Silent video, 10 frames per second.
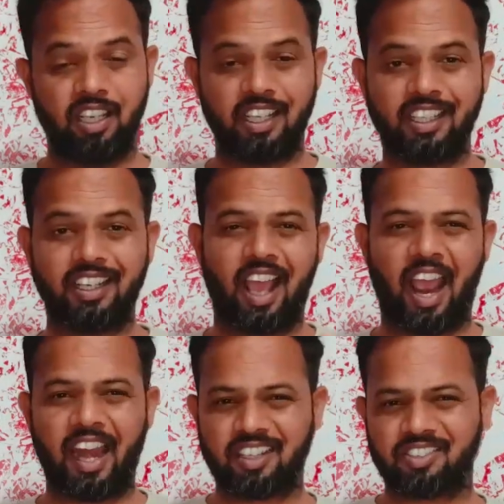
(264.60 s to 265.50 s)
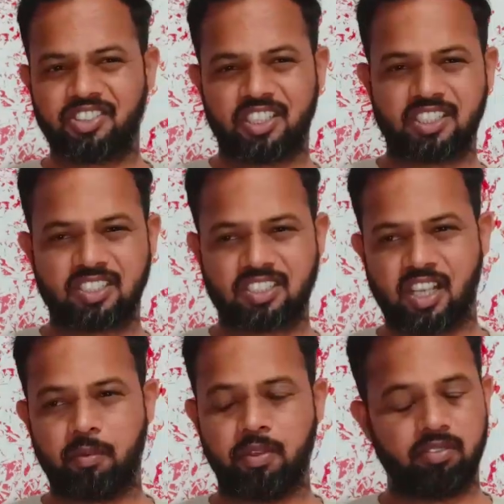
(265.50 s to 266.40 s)
लेकिन एट सिक्स
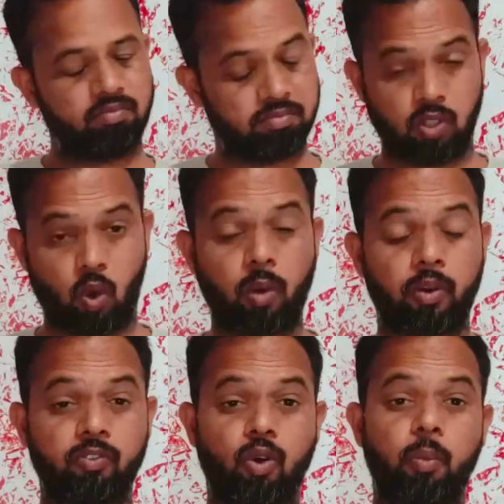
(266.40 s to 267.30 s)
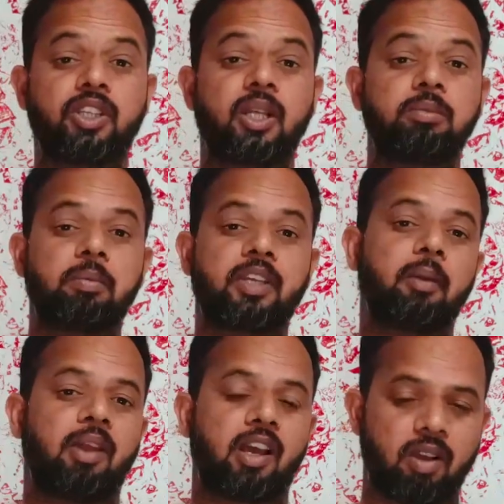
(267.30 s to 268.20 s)
सेवन और वो भी तब जब
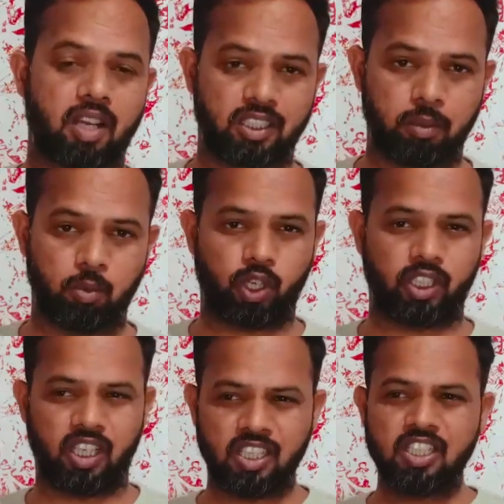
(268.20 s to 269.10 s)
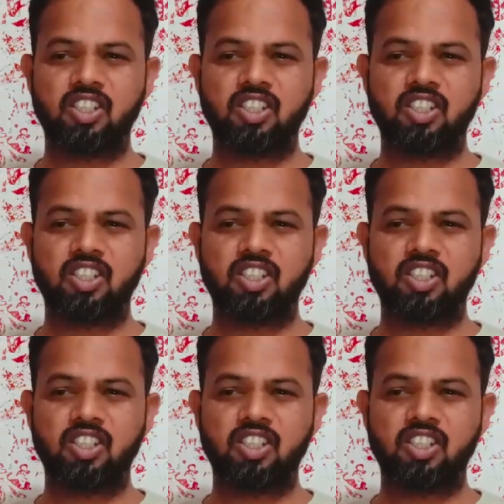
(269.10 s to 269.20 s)
गेम लगभग खत्म हो गया था